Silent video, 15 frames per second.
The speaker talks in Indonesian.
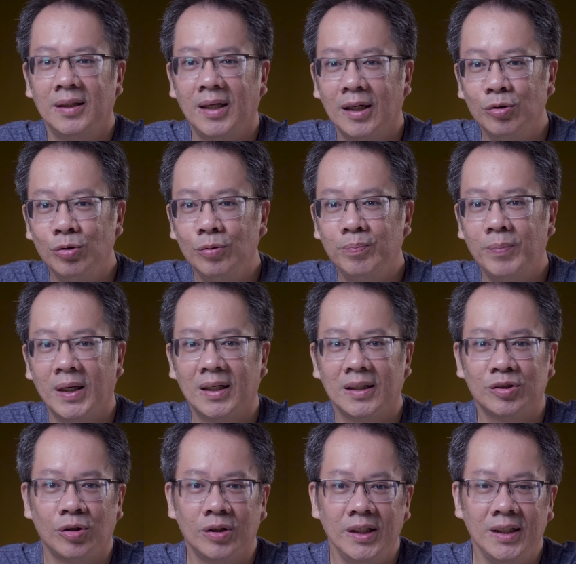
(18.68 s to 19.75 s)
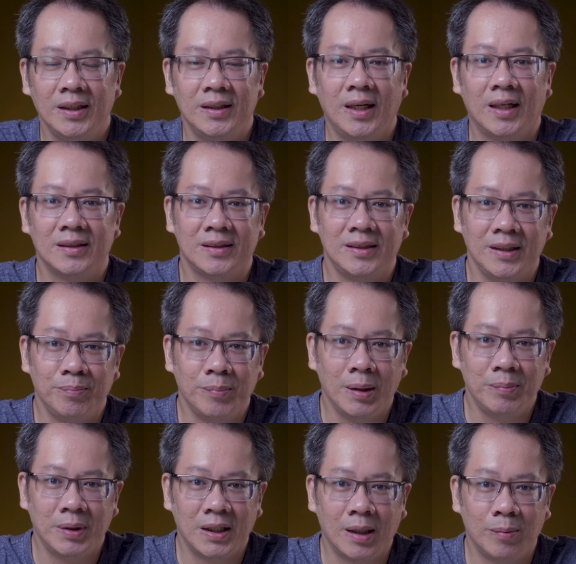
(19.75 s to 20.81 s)
Lalu Panasonic dan Sigma
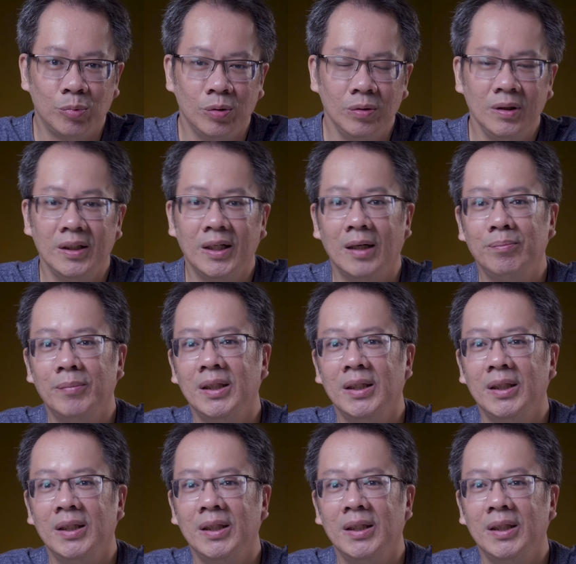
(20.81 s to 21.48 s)
bergabung dan